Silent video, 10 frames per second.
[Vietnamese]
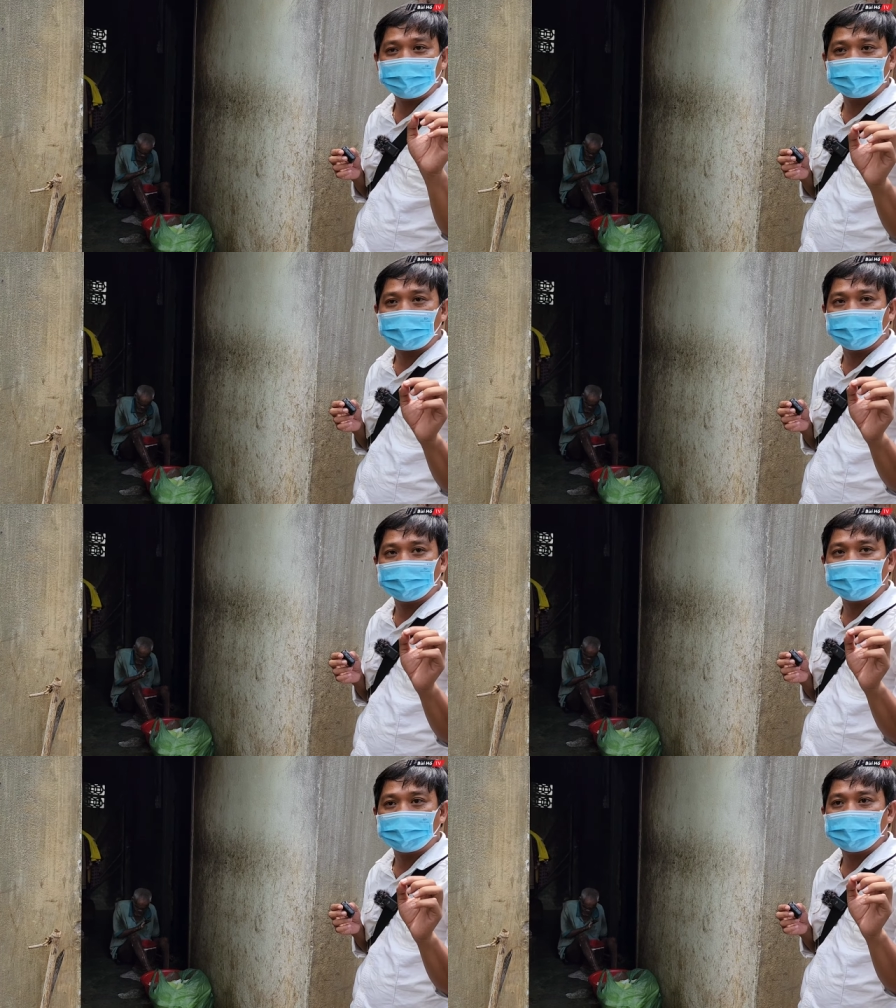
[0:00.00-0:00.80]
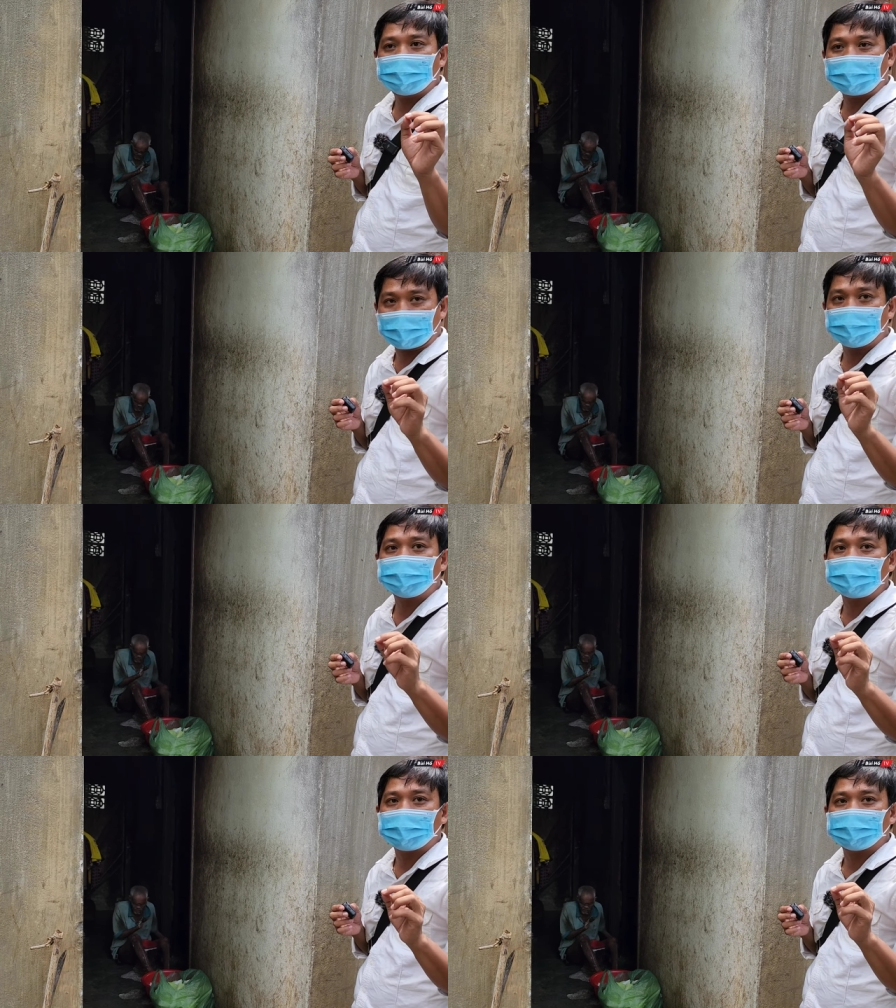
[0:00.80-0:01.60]
viết bài về ông á ai mua
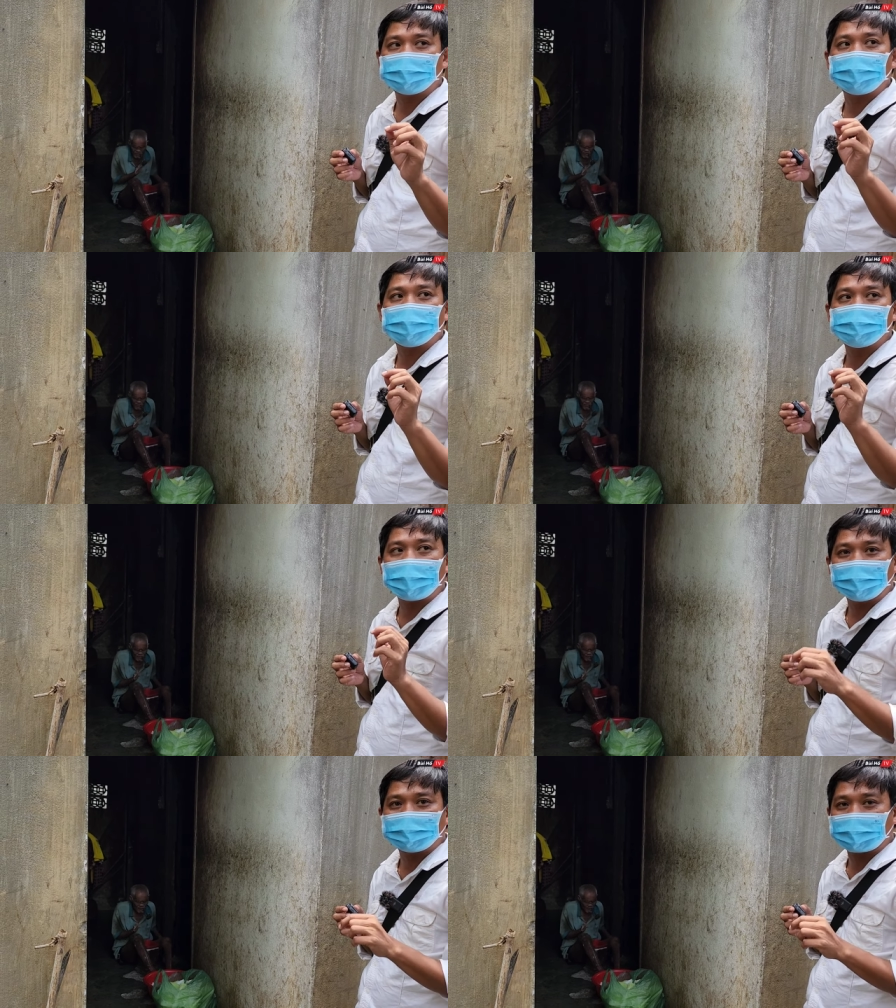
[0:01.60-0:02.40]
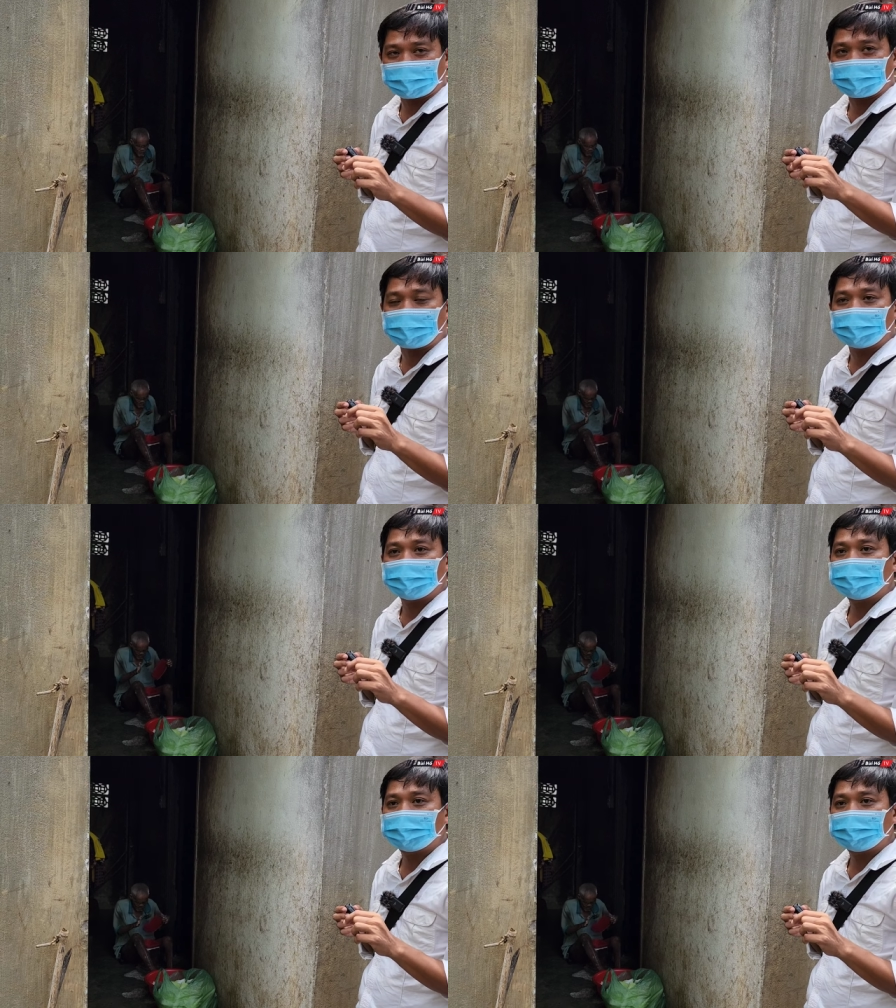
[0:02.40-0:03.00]
trăng tôi bán trăng cho